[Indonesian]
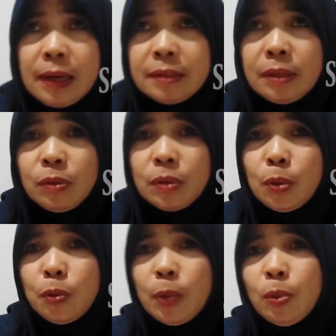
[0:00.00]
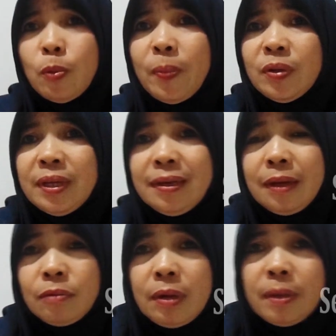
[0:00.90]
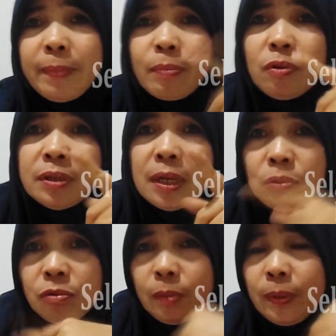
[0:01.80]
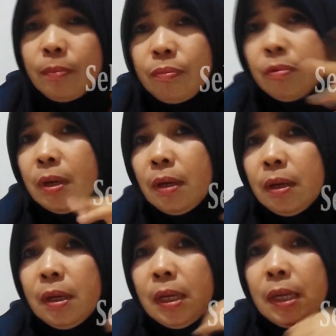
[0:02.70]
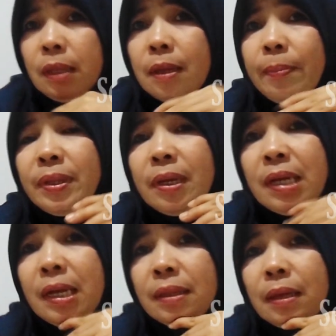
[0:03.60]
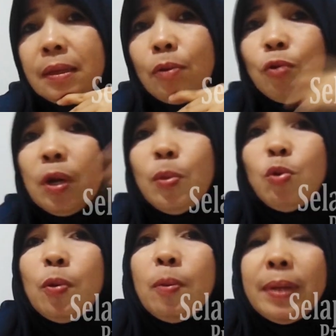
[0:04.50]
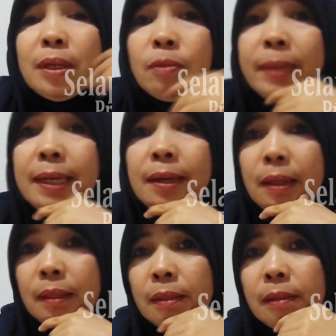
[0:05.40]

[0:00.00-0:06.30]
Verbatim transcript: Kekerasan untuk tahun 2023 itu hanya 41 untuk perempuan tapi ternyata tahun 2024 itu meningkat